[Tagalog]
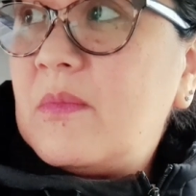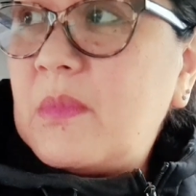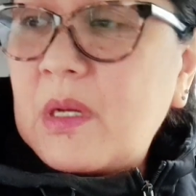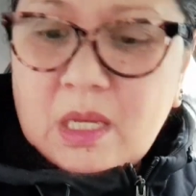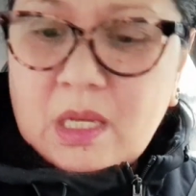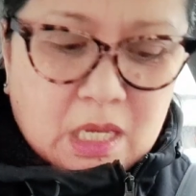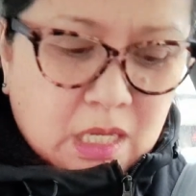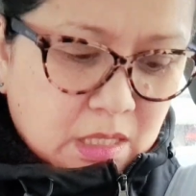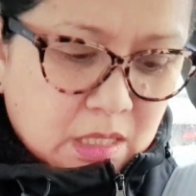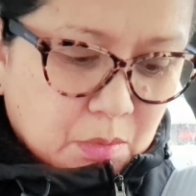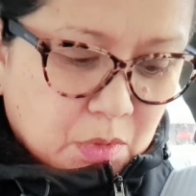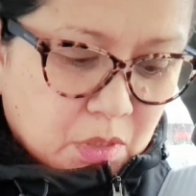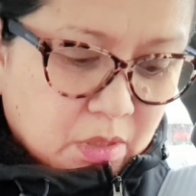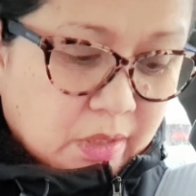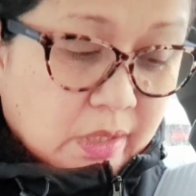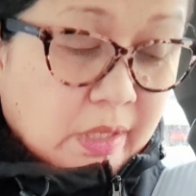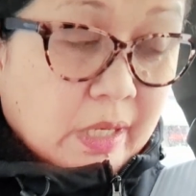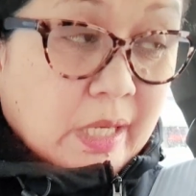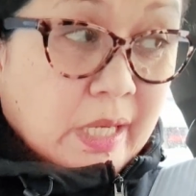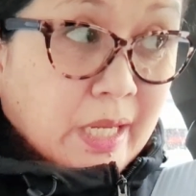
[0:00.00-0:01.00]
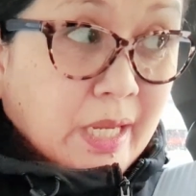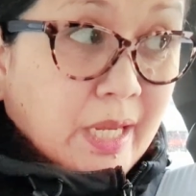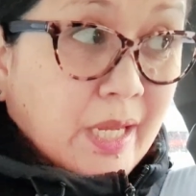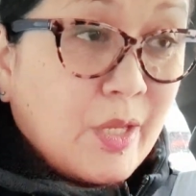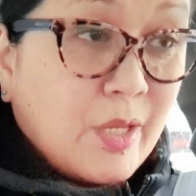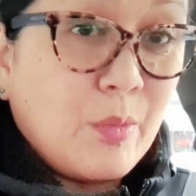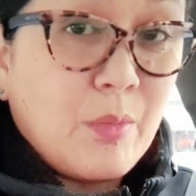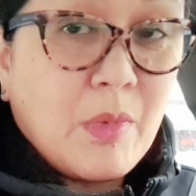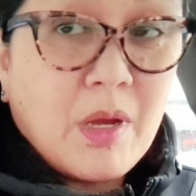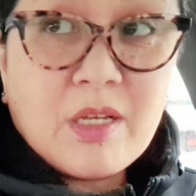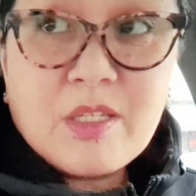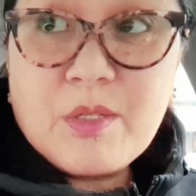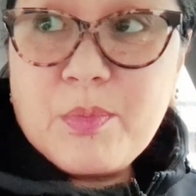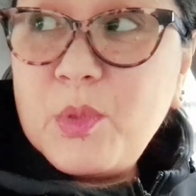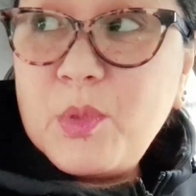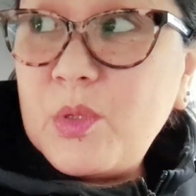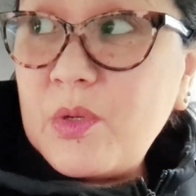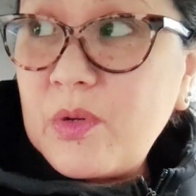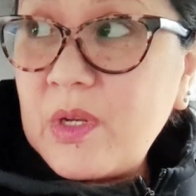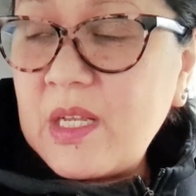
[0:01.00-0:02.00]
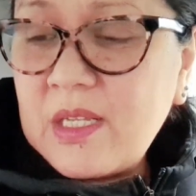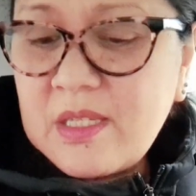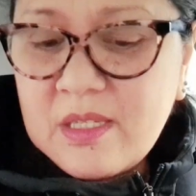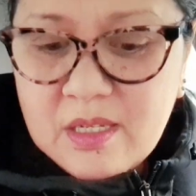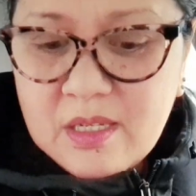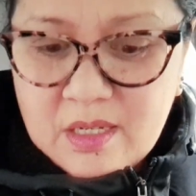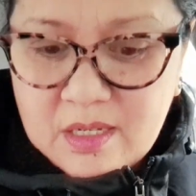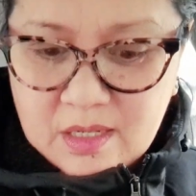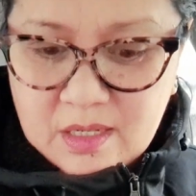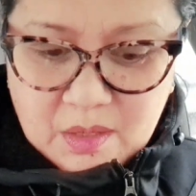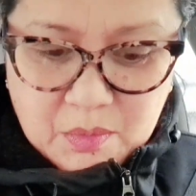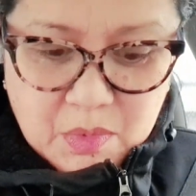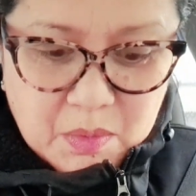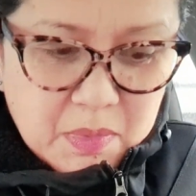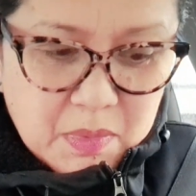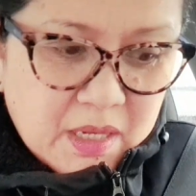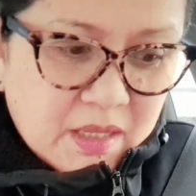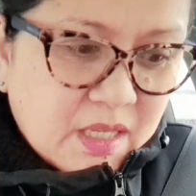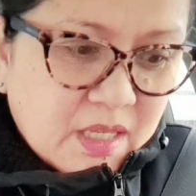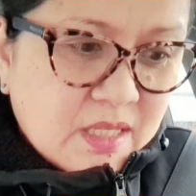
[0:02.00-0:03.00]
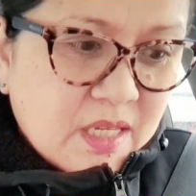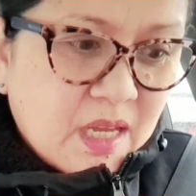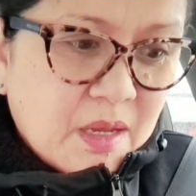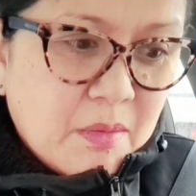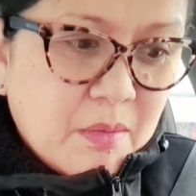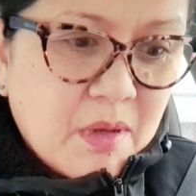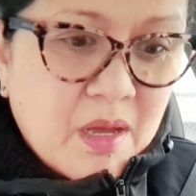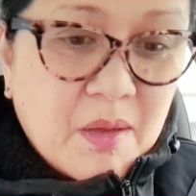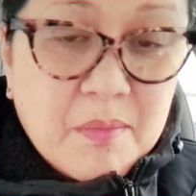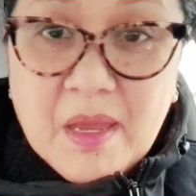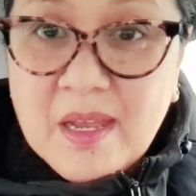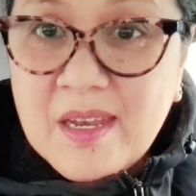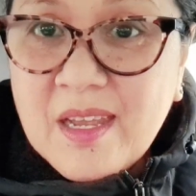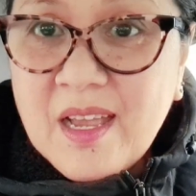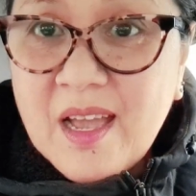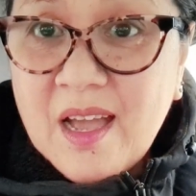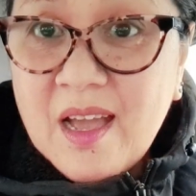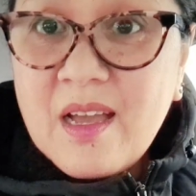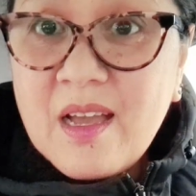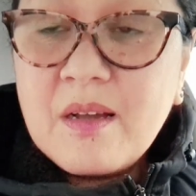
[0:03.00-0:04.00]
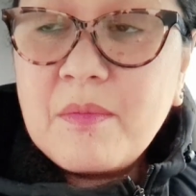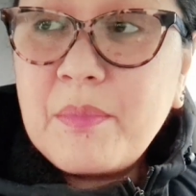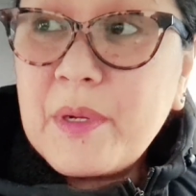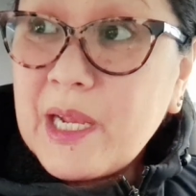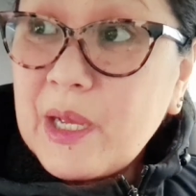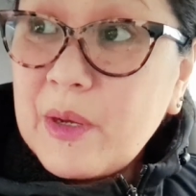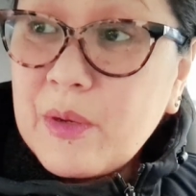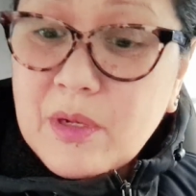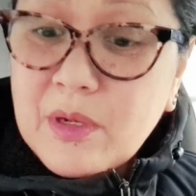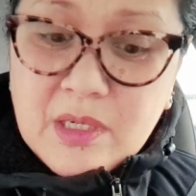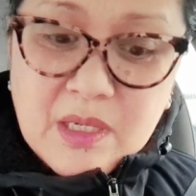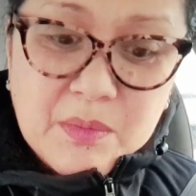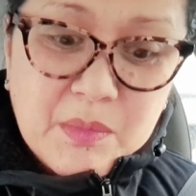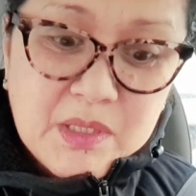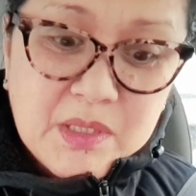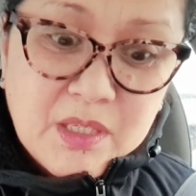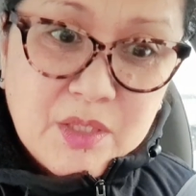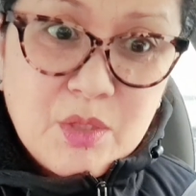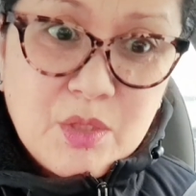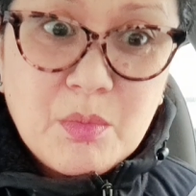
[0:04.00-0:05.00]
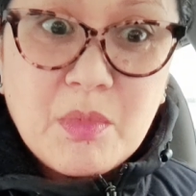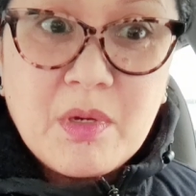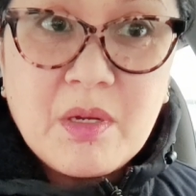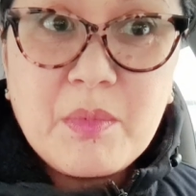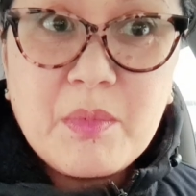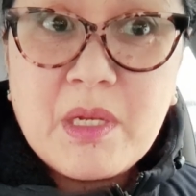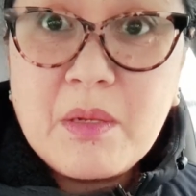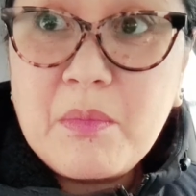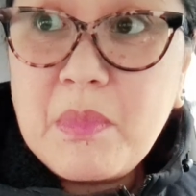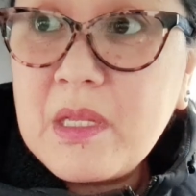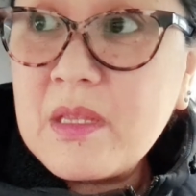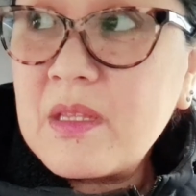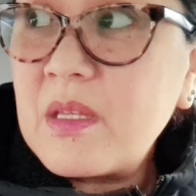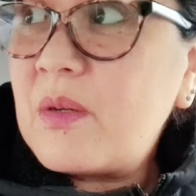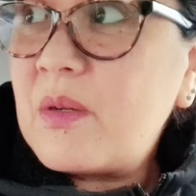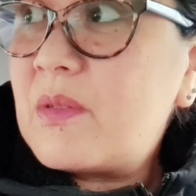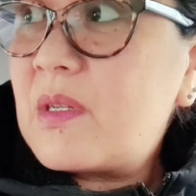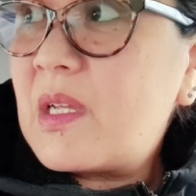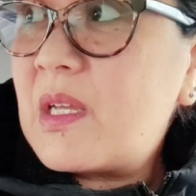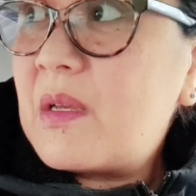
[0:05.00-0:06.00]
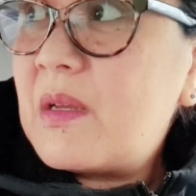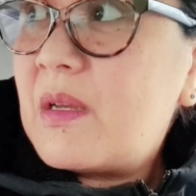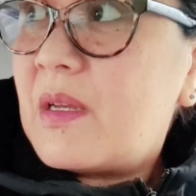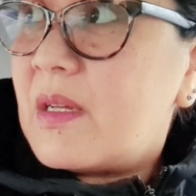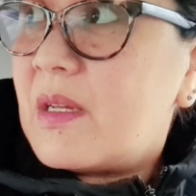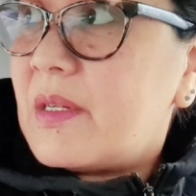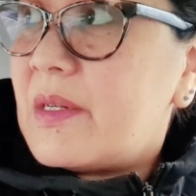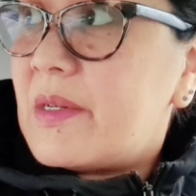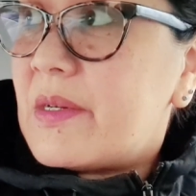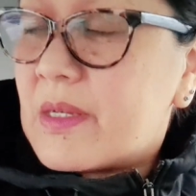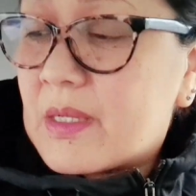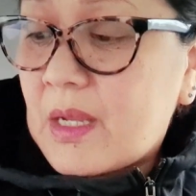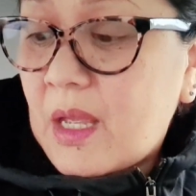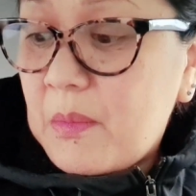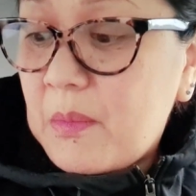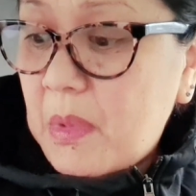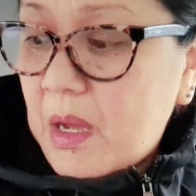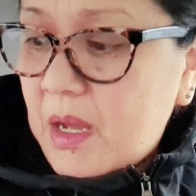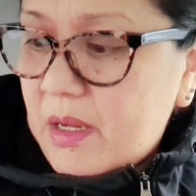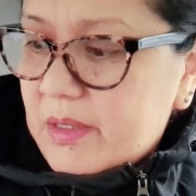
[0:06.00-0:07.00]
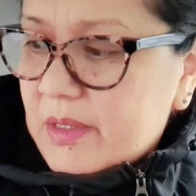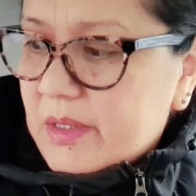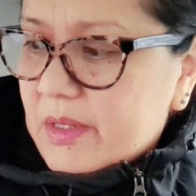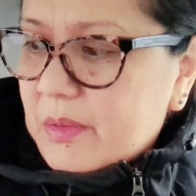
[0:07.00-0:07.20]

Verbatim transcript: makikita mo, yung mga spoon rings na nagbebenta sa Amerika, pareho lang naman din yung mga binebenta ko na, na iba.